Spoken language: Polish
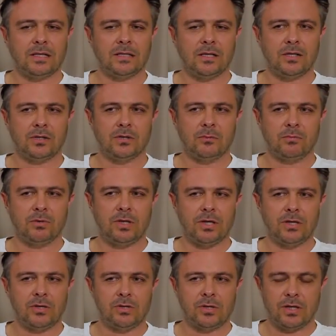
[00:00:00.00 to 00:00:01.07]
zależy od
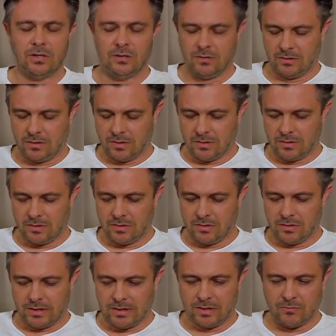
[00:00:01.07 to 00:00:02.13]
podejścia i od tego,
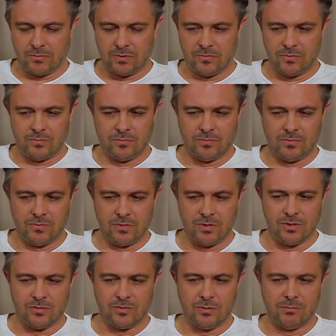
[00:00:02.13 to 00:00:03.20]
jak nam to w tym
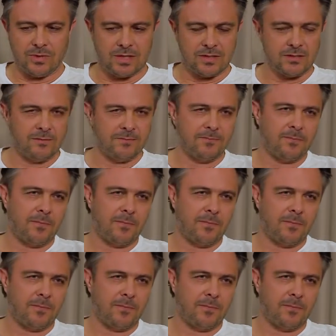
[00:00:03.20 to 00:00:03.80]
idzie w tej pracy.